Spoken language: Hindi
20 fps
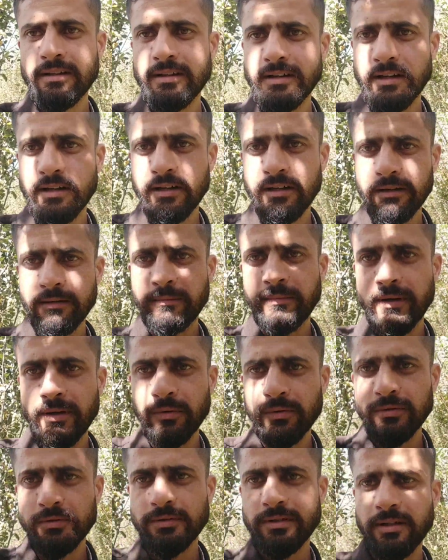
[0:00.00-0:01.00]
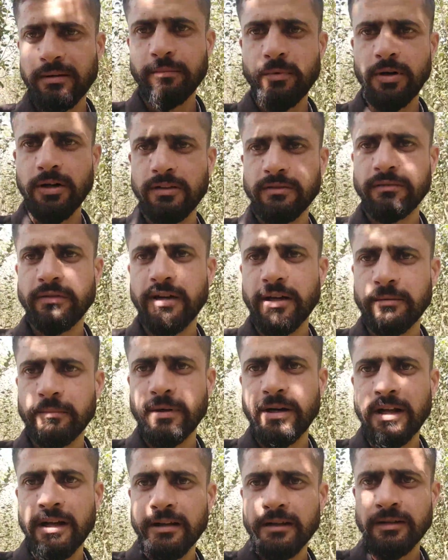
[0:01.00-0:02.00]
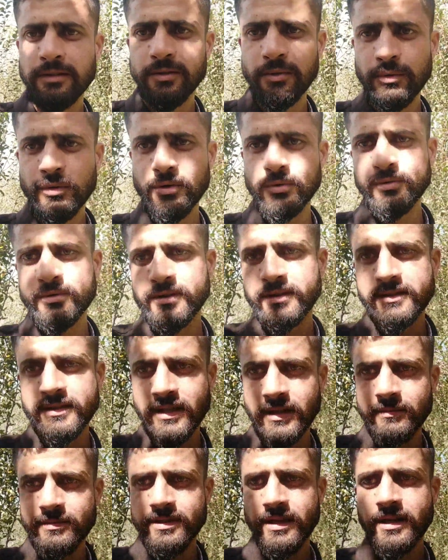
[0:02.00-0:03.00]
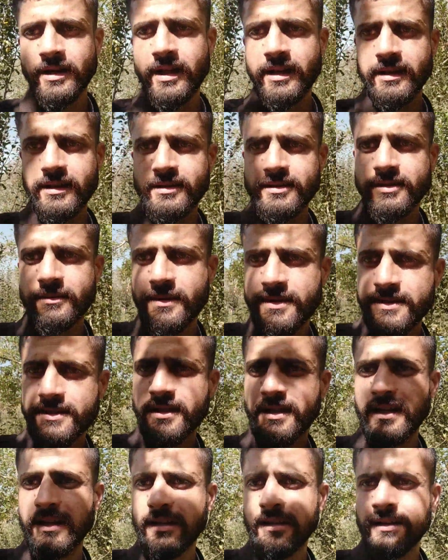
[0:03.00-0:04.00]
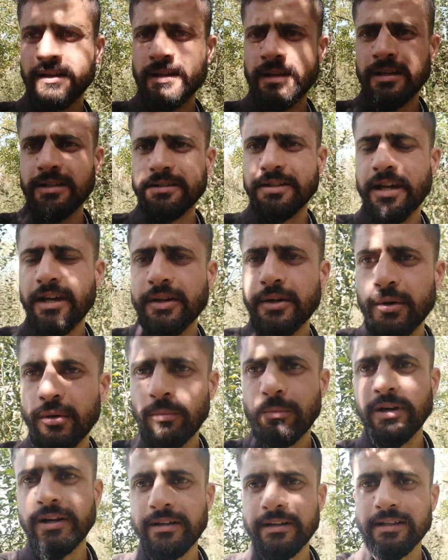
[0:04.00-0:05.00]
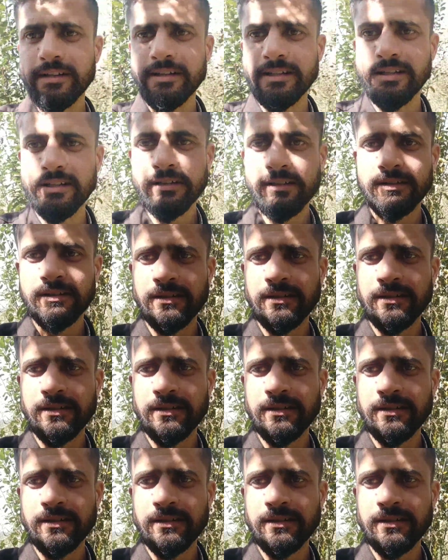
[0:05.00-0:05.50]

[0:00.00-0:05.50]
रेट में उससे बहुत फ़र्क पड़ा क्योंकि उससे सेब सड़ने की समस्या देखने को मिल रही थी